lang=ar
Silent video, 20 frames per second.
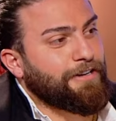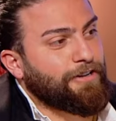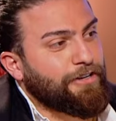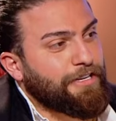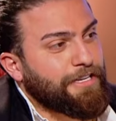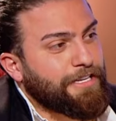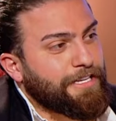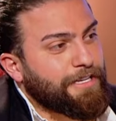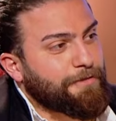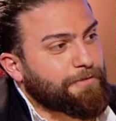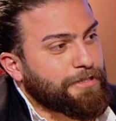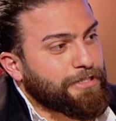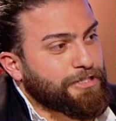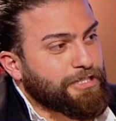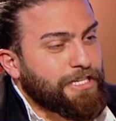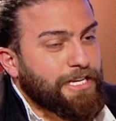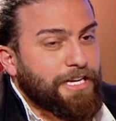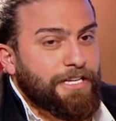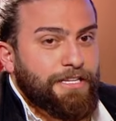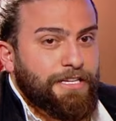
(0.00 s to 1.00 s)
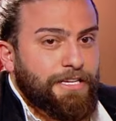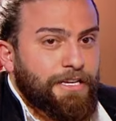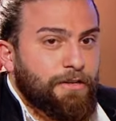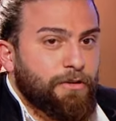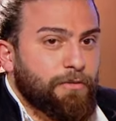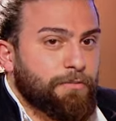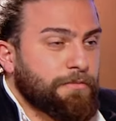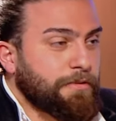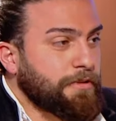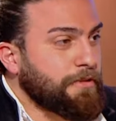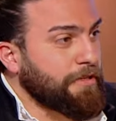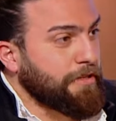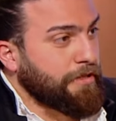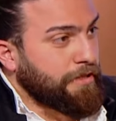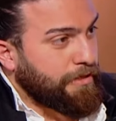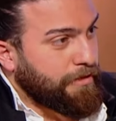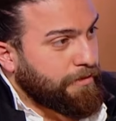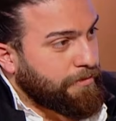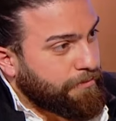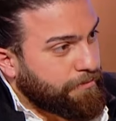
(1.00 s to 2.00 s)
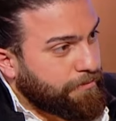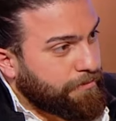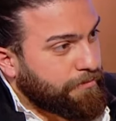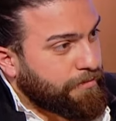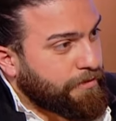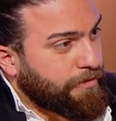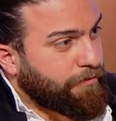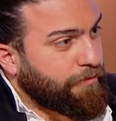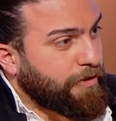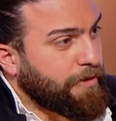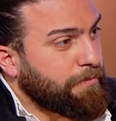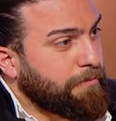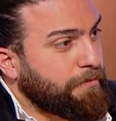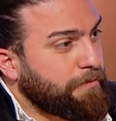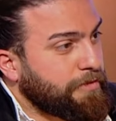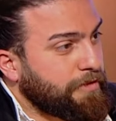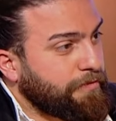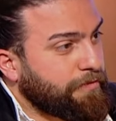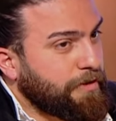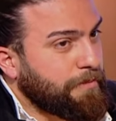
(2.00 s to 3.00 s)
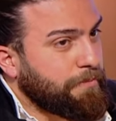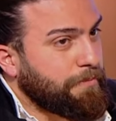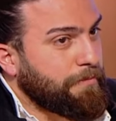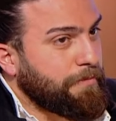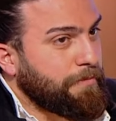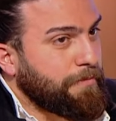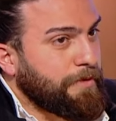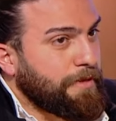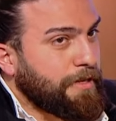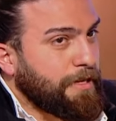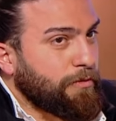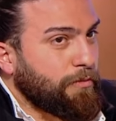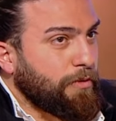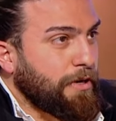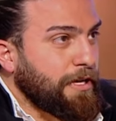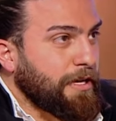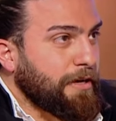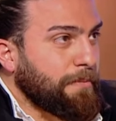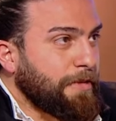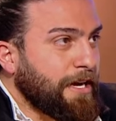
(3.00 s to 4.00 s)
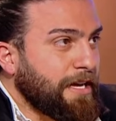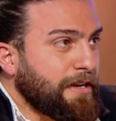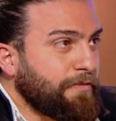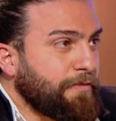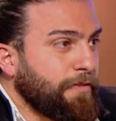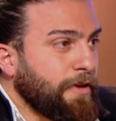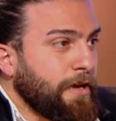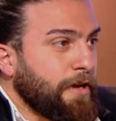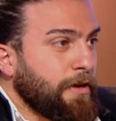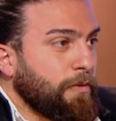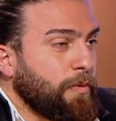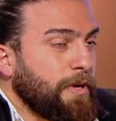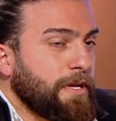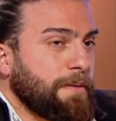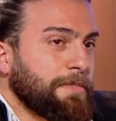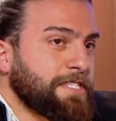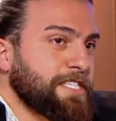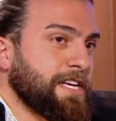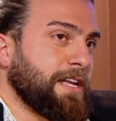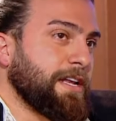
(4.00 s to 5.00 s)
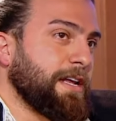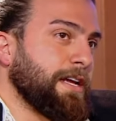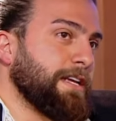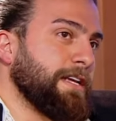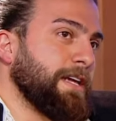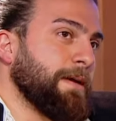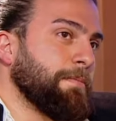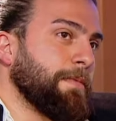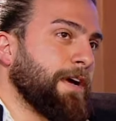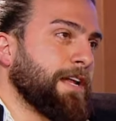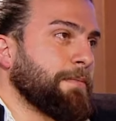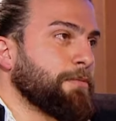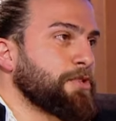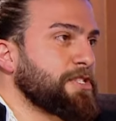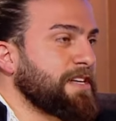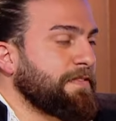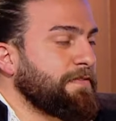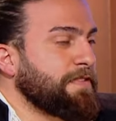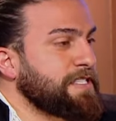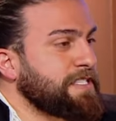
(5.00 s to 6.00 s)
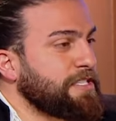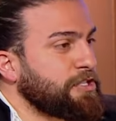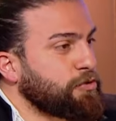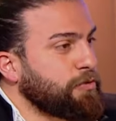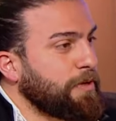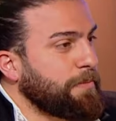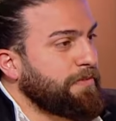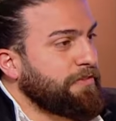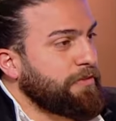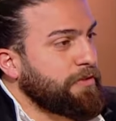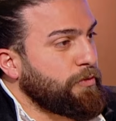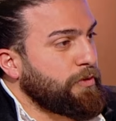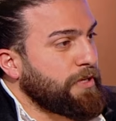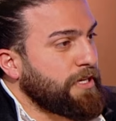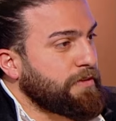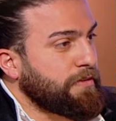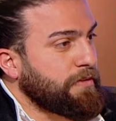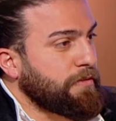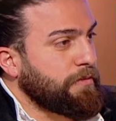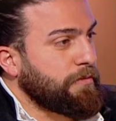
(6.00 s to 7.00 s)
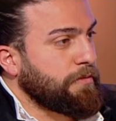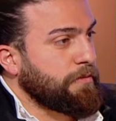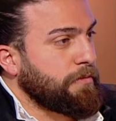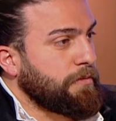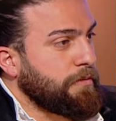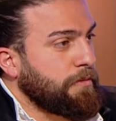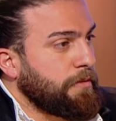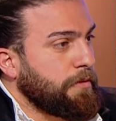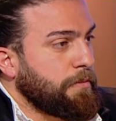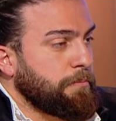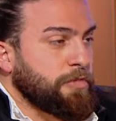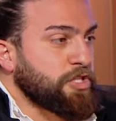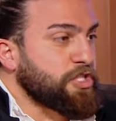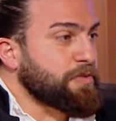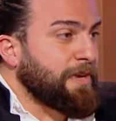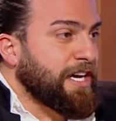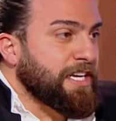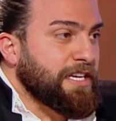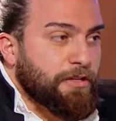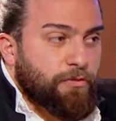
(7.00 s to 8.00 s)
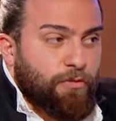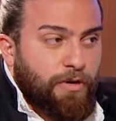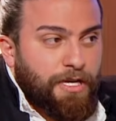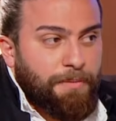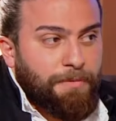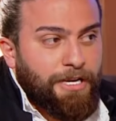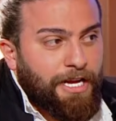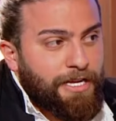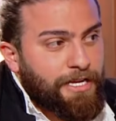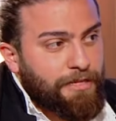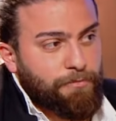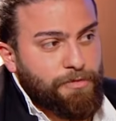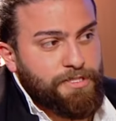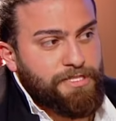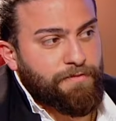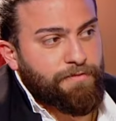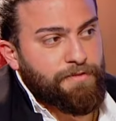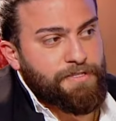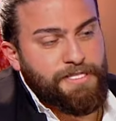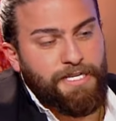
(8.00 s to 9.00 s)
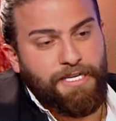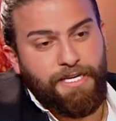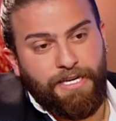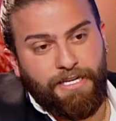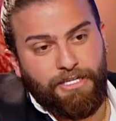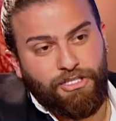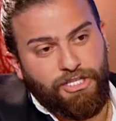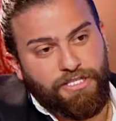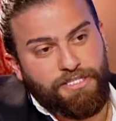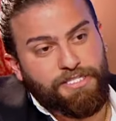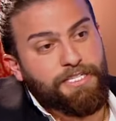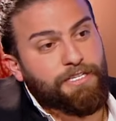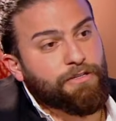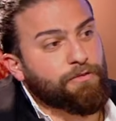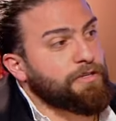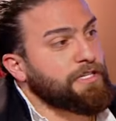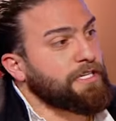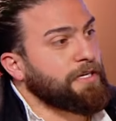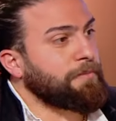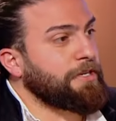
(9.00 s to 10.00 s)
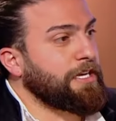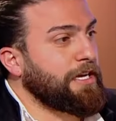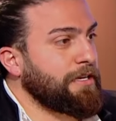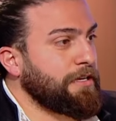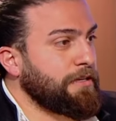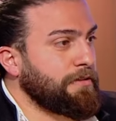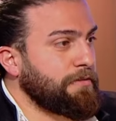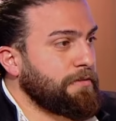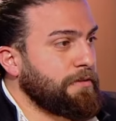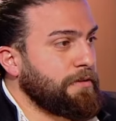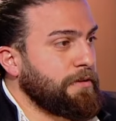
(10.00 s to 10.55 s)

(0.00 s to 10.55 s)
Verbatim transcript: هول هي بتجي لعندي لانه تفهم تفهم انه انا بعرف وين مثلا انا ايام انا مستفز شوي بفيديوهاتي مش معناته انا بالحياه مستفز انا غير شخصيه كل يوم بالحياه